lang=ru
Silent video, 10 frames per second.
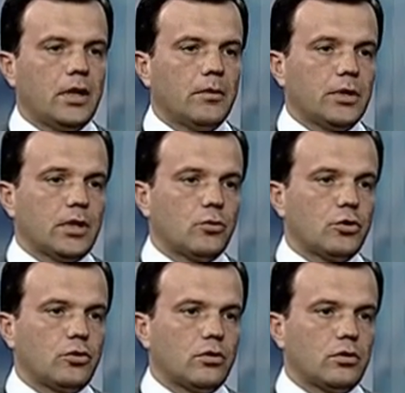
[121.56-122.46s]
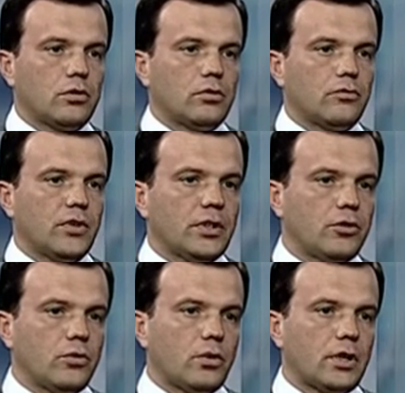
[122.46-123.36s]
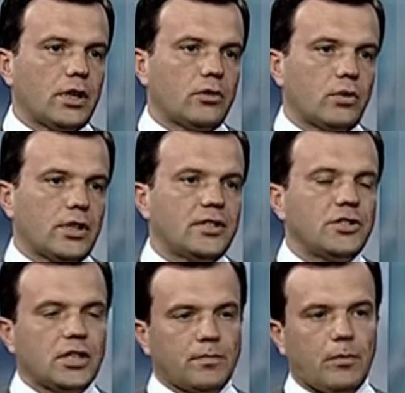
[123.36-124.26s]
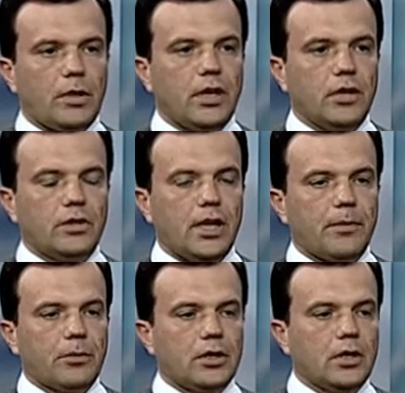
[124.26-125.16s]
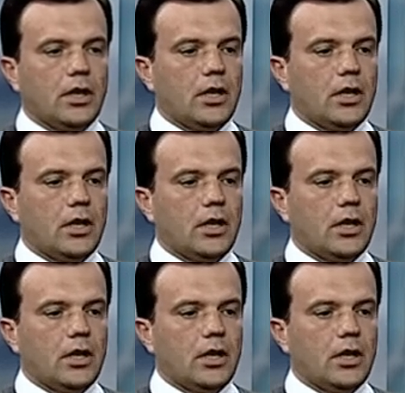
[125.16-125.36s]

Потому что волонтеры, которые сейчас помогают армии,